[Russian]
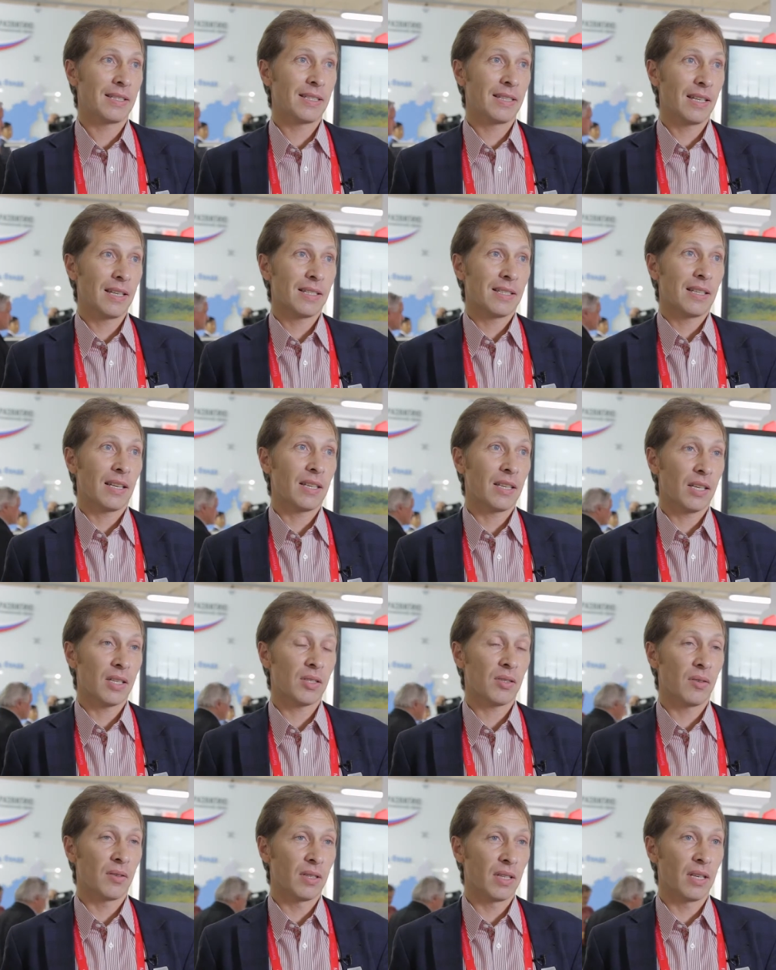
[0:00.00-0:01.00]
Здесь
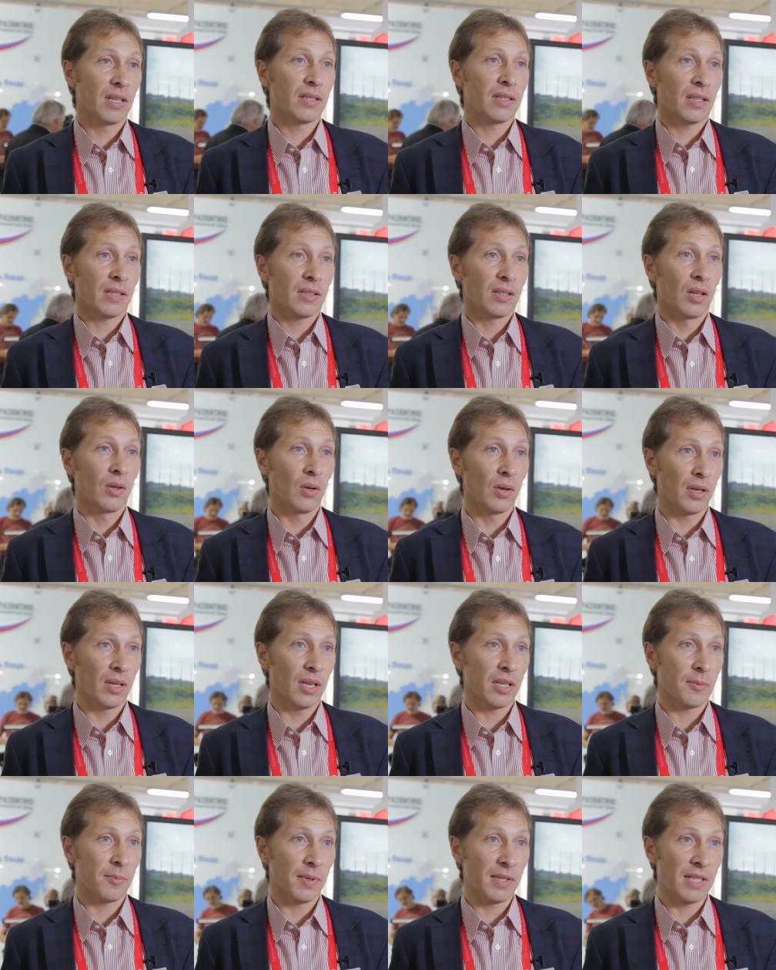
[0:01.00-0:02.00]
задействована и
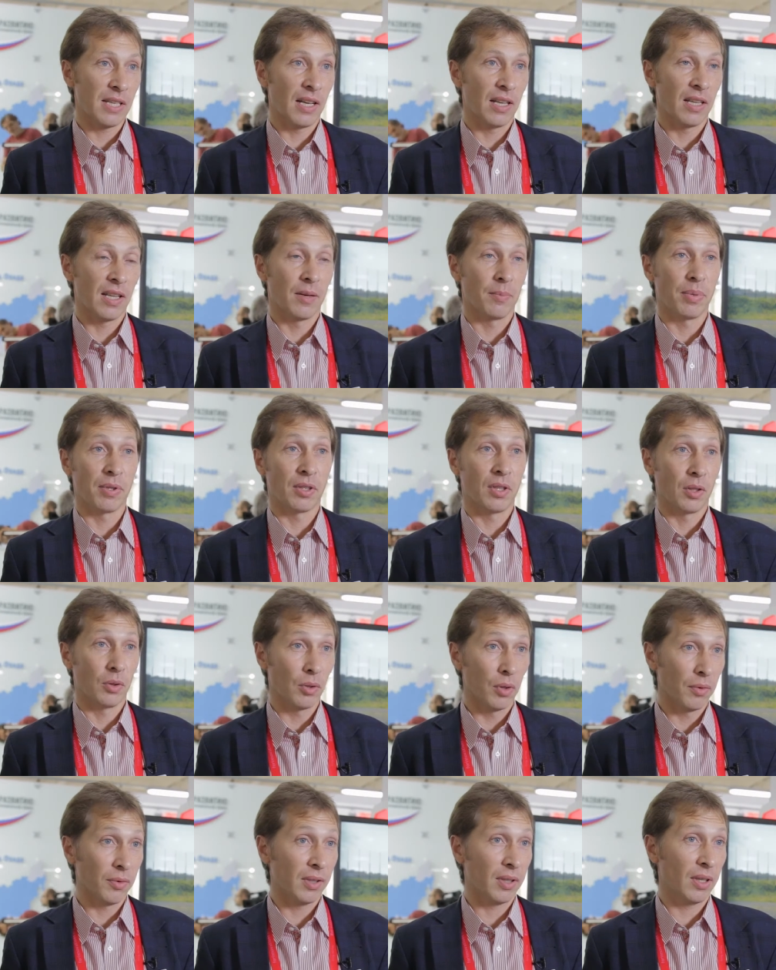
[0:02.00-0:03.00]
технология специальной
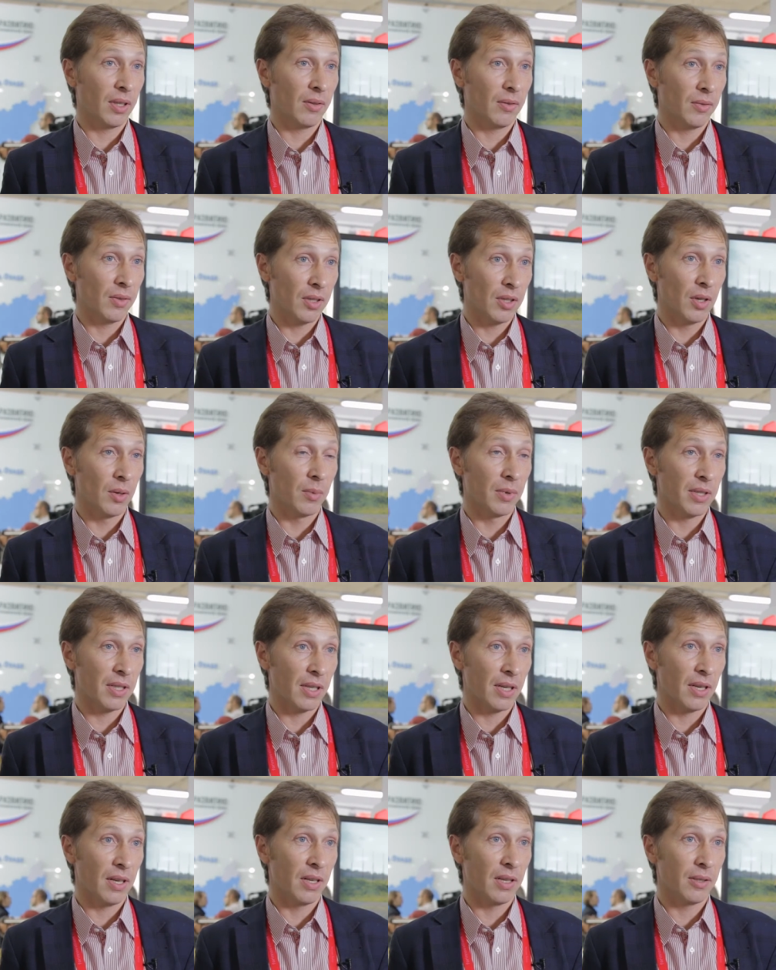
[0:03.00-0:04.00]
подготовки
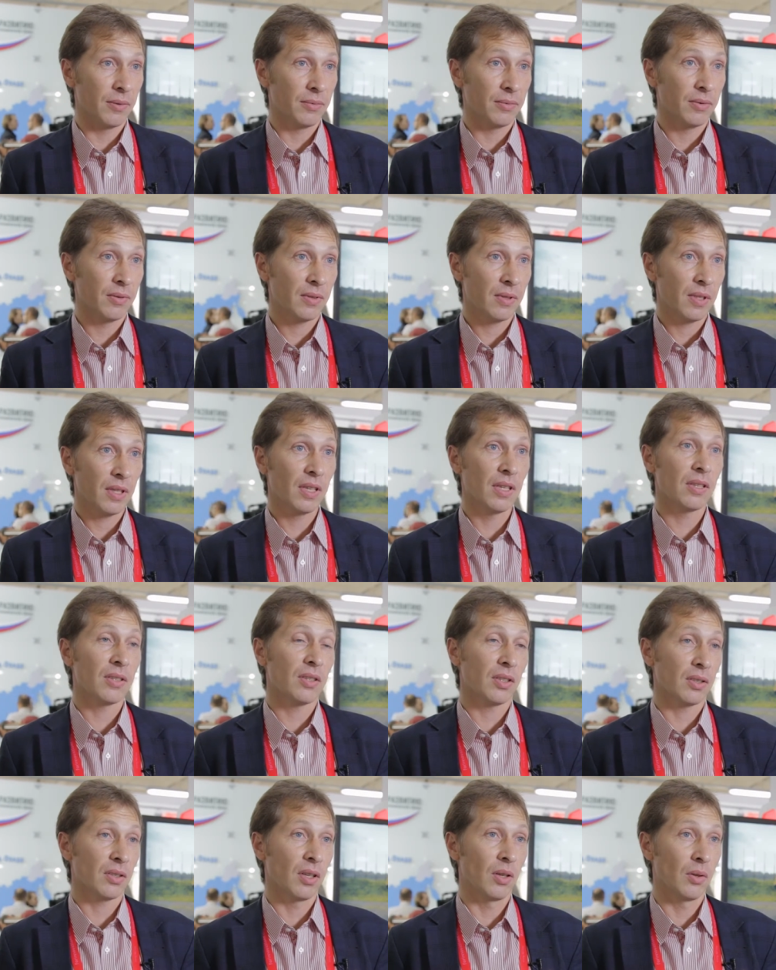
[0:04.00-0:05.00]
видеоматериалов, и
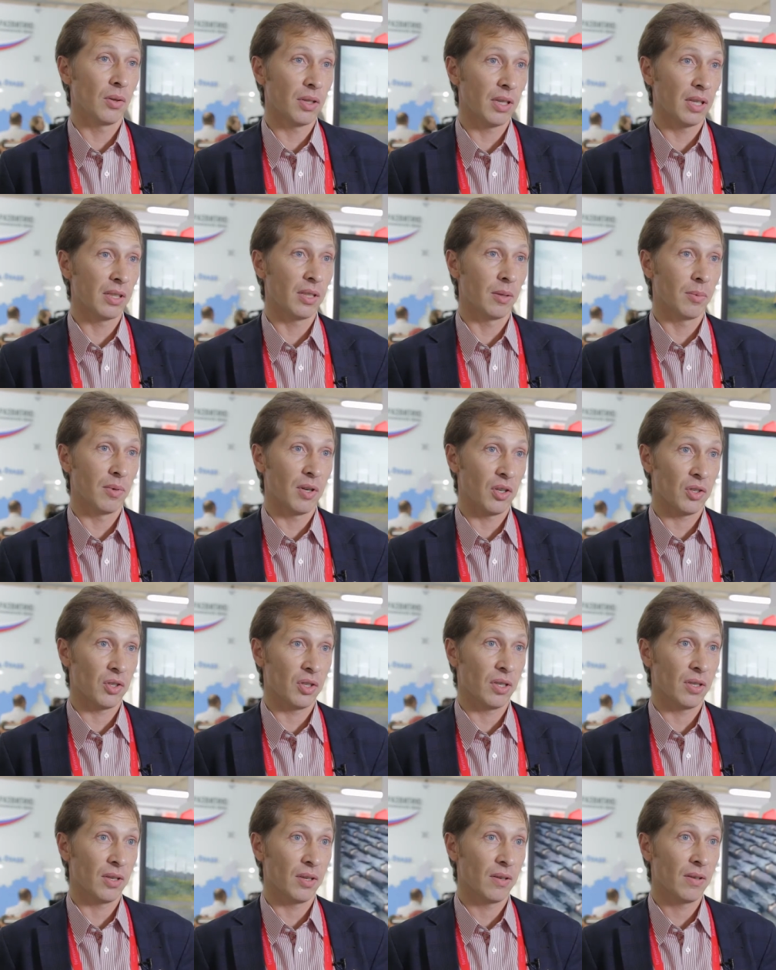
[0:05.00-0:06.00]
технология
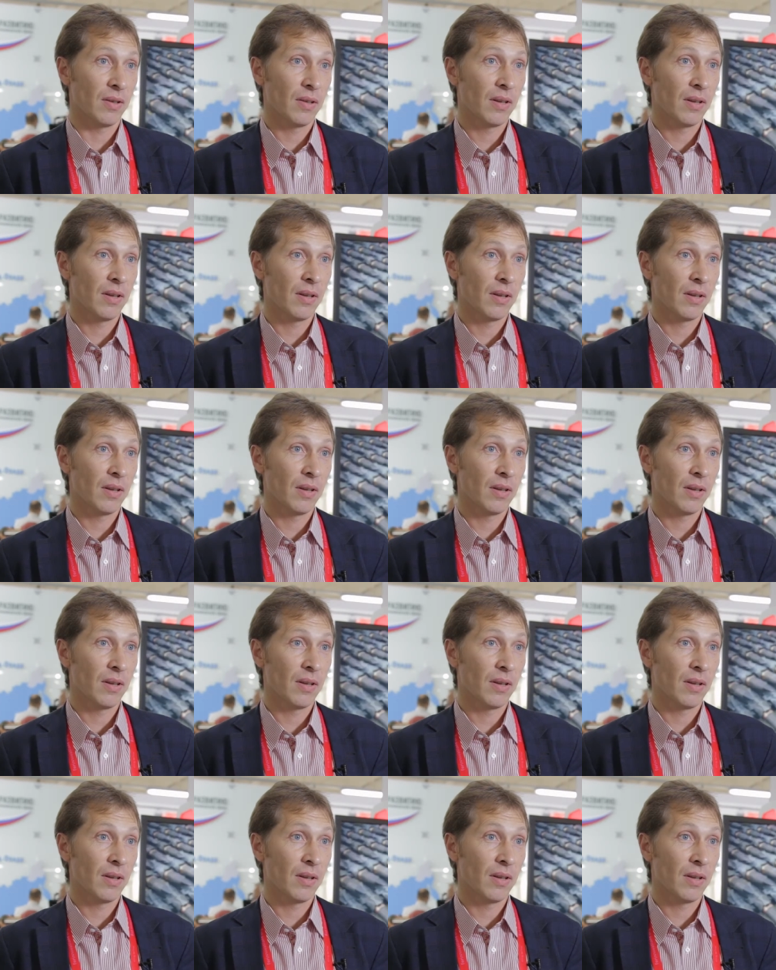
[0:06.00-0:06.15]
отображения.